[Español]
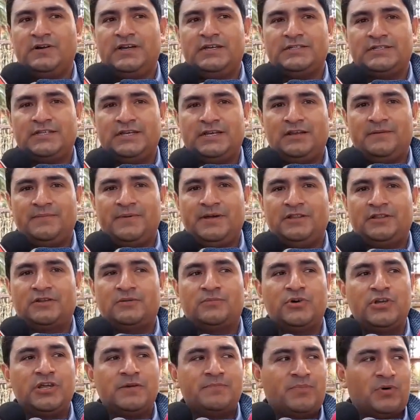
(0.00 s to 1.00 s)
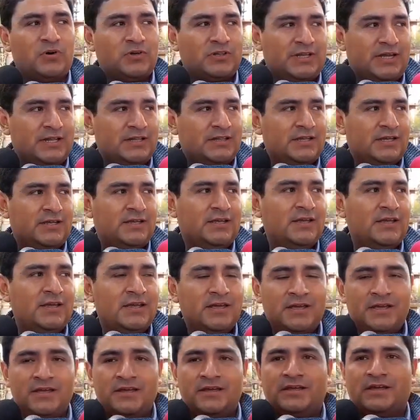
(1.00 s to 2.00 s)
con este elemento muy importante
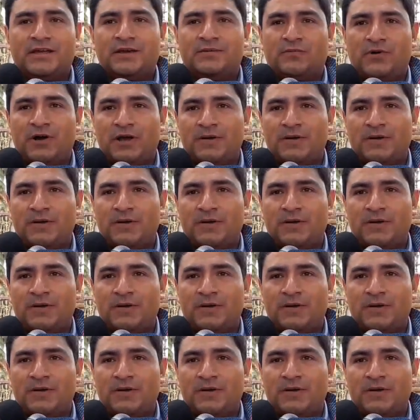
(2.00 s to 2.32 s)
que